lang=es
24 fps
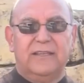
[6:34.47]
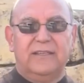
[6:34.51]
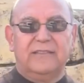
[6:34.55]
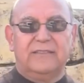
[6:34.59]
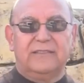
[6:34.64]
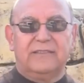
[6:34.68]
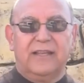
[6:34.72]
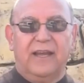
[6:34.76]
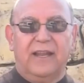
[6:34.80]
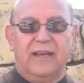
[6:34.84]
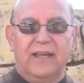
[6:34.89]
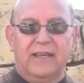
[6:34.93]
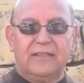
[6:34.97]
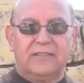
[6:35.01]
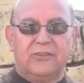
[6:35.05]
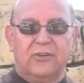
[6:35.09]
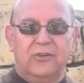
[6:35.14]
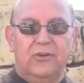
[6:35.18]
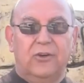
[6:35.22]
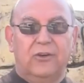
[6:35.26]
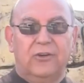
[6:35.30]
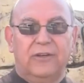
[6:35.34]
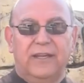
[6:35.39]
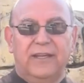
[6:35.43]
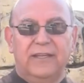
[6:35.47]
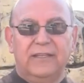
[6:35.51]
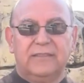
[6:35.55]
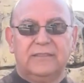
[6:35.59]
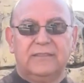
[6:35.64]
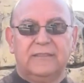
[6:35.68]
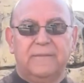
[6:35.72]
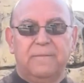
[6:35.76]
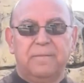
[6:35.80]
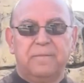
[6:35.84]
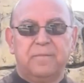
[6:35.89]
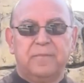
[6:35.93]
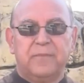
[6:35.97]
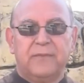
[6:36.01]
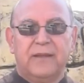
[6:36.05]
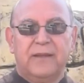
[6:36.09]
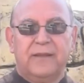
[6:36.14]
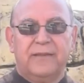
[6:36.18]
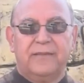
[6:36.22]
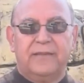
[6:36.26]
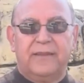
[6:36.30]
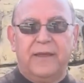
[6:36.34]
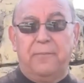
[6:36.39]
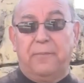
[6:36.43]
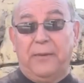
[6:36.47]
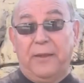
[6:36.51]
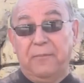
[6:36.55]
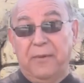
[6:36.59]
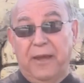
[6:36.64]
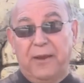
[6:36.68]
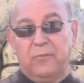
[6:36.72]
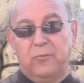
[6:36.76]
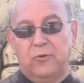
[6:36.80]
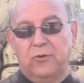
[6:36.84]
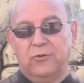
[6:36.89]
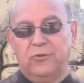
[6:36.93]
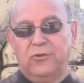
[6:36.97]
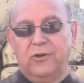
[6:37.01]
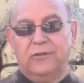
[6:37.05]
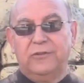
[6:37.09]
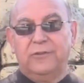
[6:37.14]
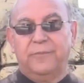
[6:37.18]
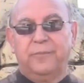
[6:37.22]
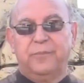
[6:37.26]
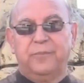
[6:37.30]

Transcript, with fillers: instalaciones de primer mundo,